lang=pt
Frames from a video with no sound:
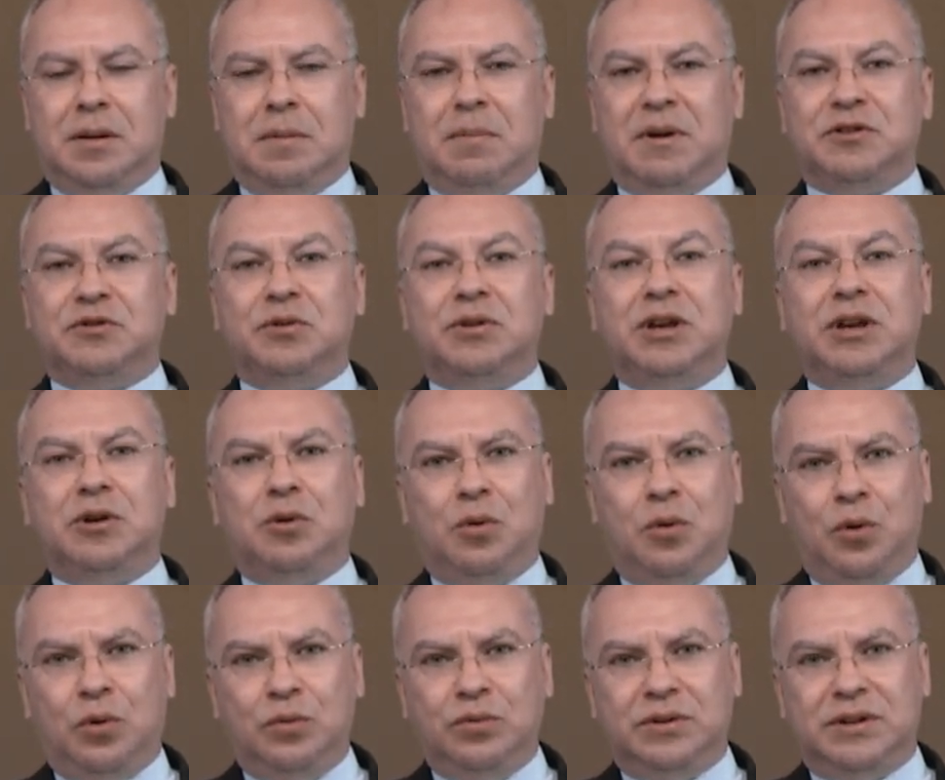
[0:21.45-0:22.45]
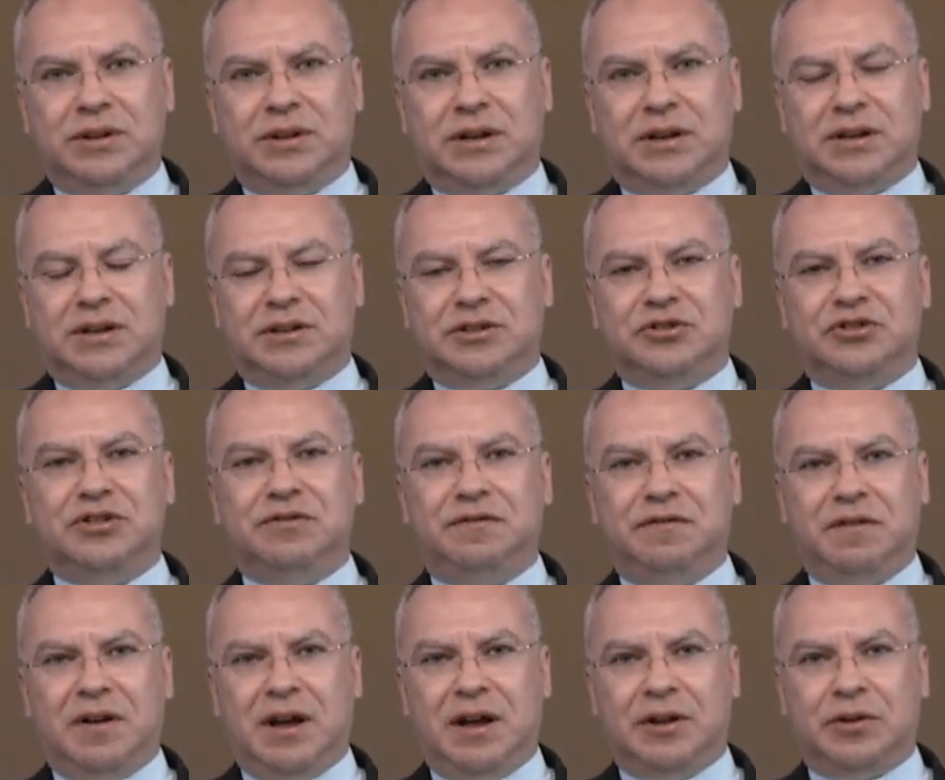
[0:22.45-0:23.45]
Mas o que conta de
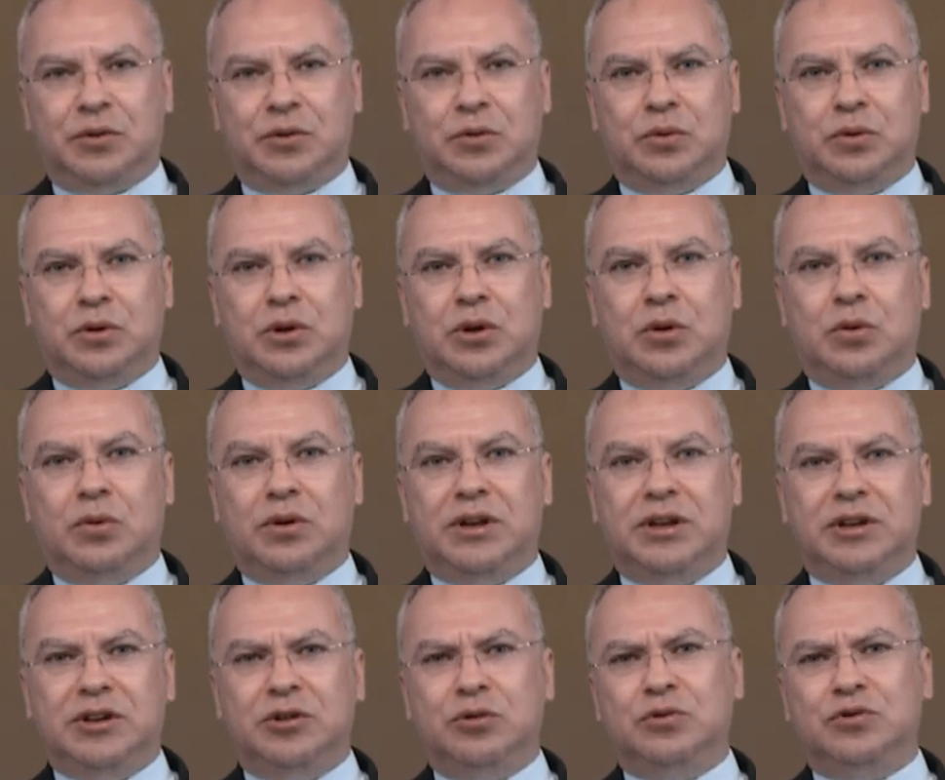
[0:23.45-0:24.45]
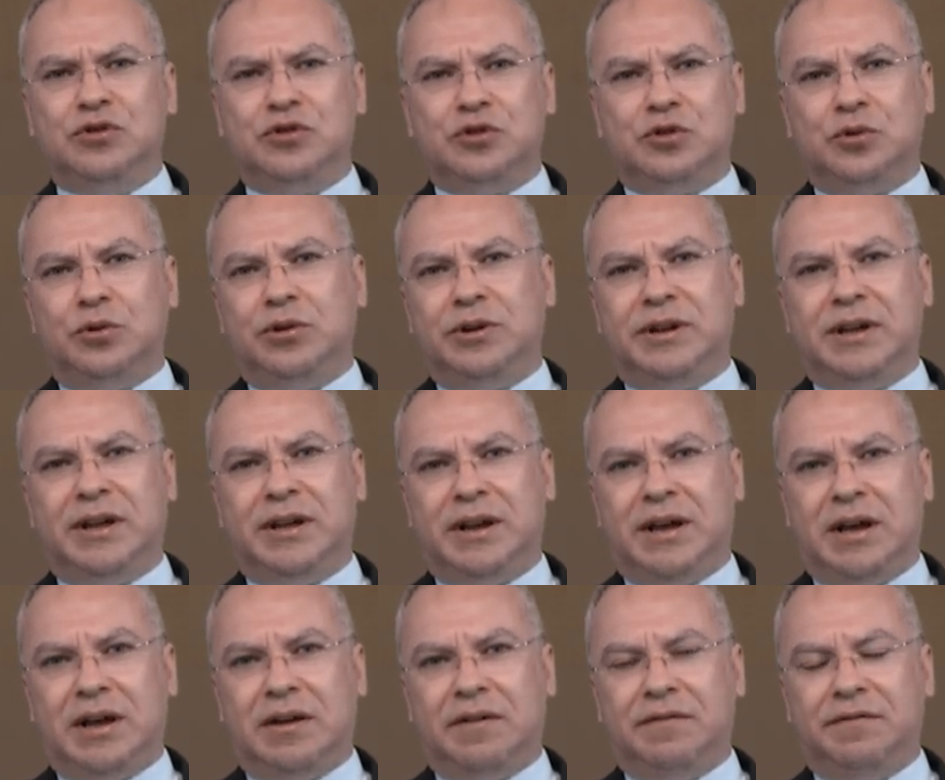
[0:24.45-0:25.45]
fato, o que nos
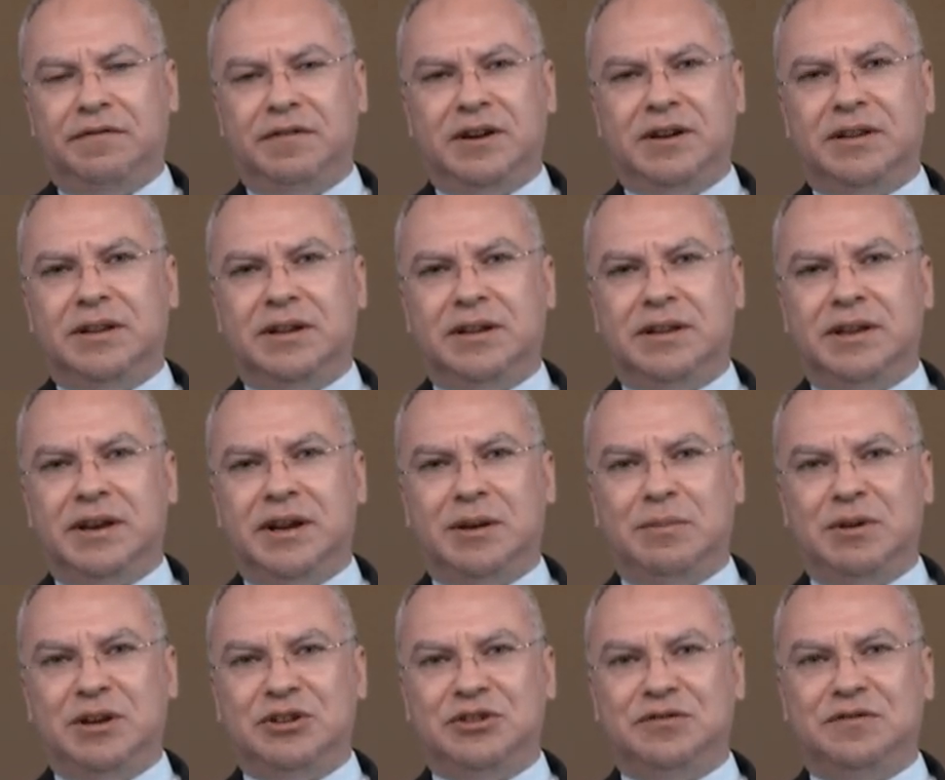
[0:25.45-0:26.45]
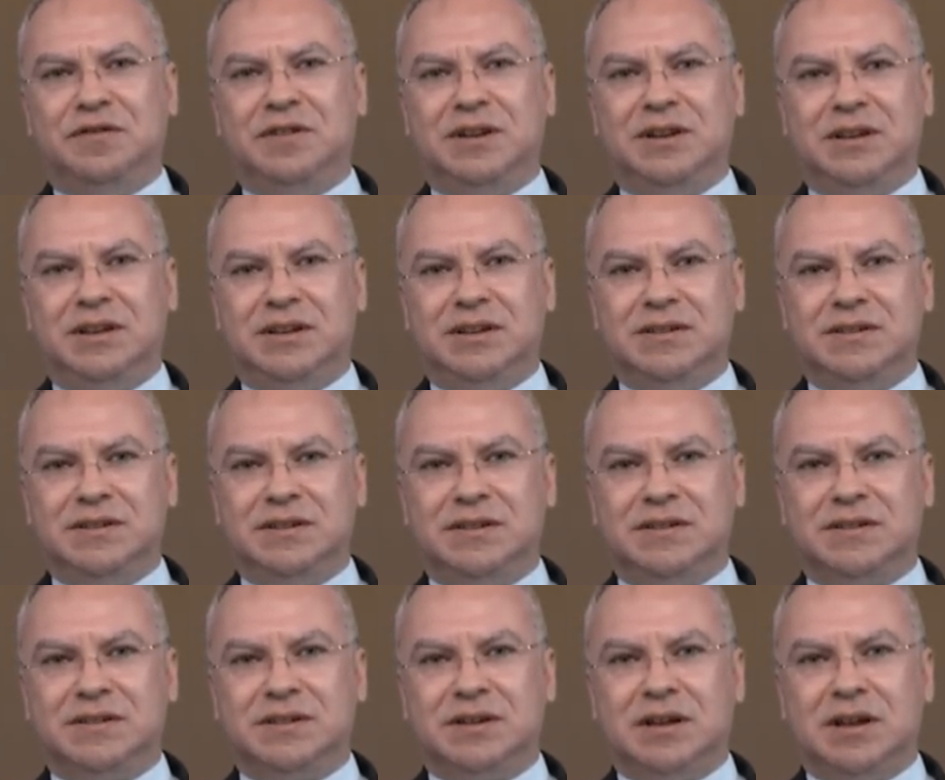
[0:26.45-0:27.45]
tornará verdadeiramente
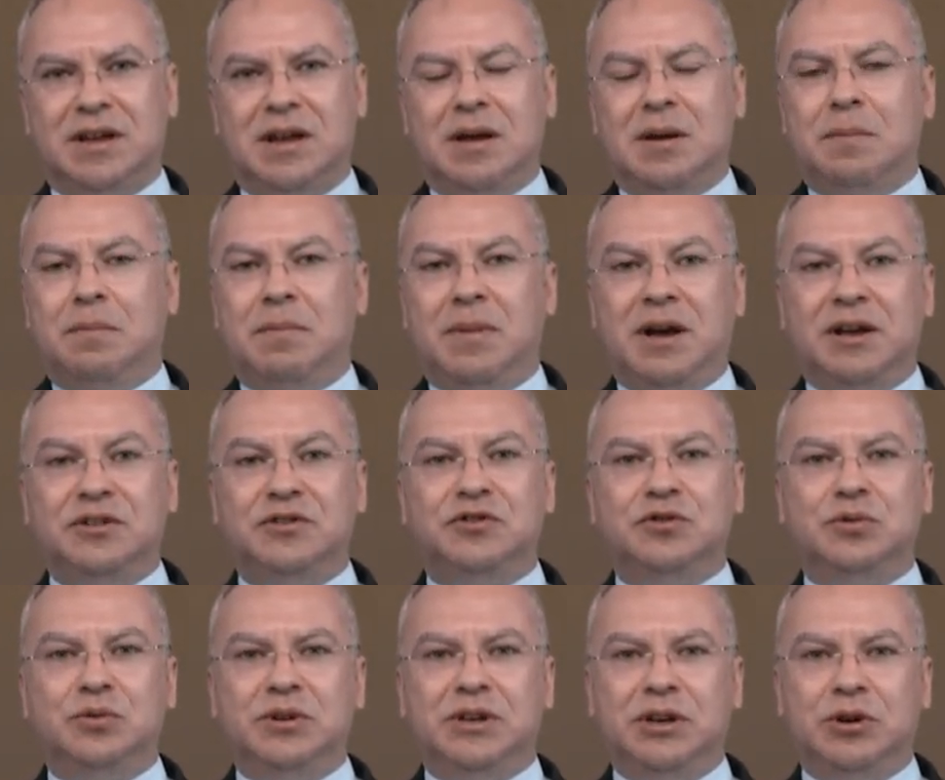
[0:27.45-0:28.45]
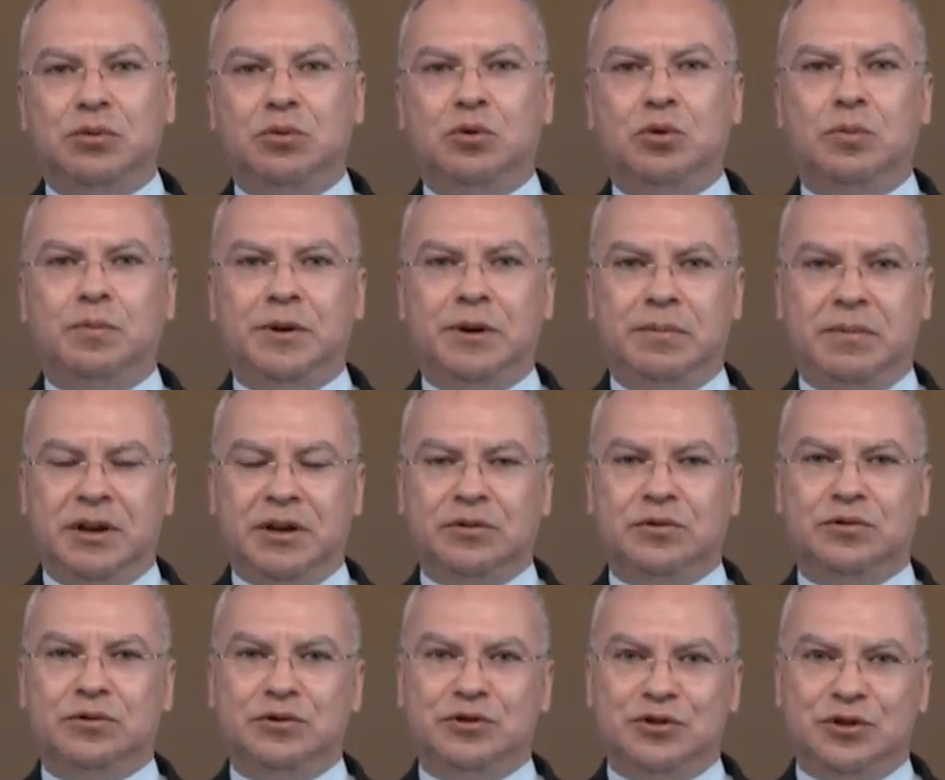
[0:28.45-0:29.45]
felizes, mais do que o
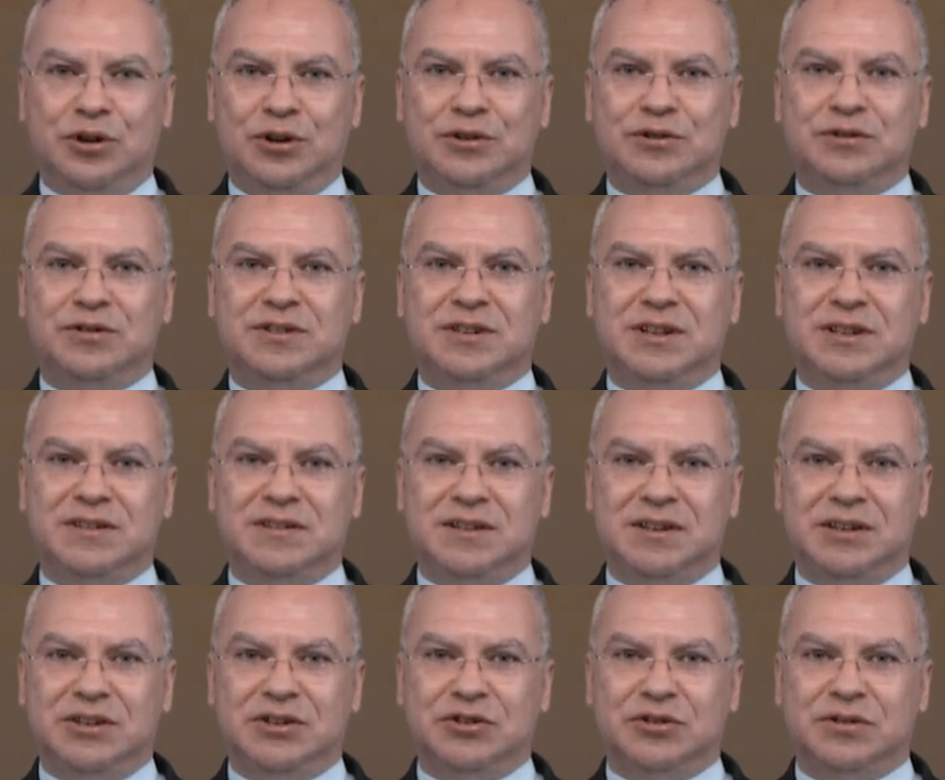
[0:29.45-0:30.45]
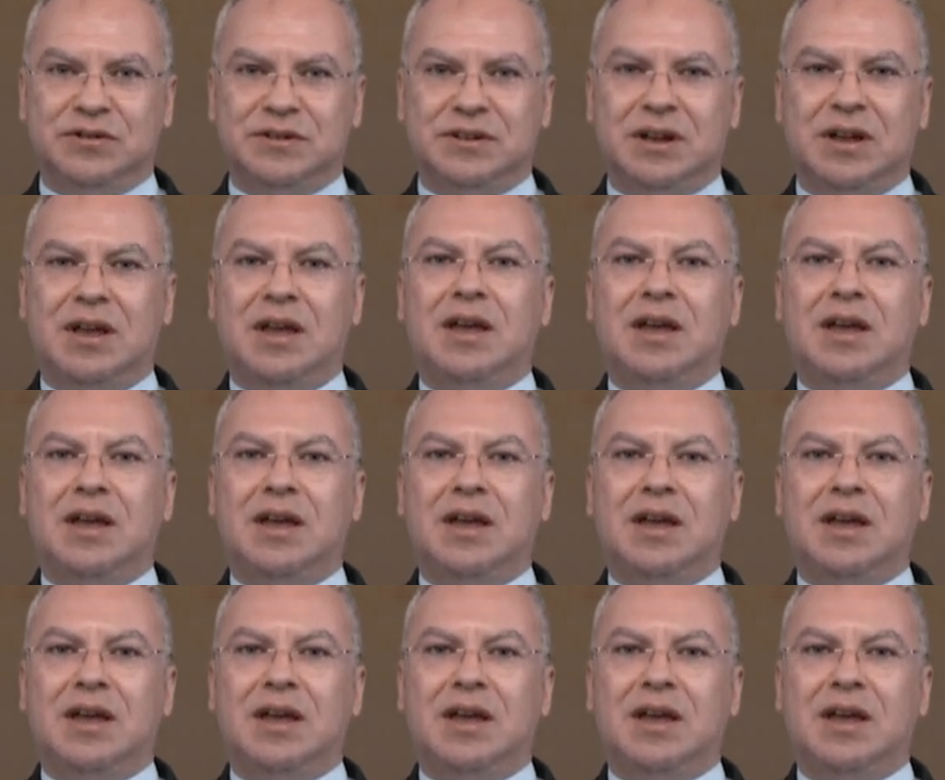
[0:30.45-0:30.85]
cumprimento dos nossos desejos,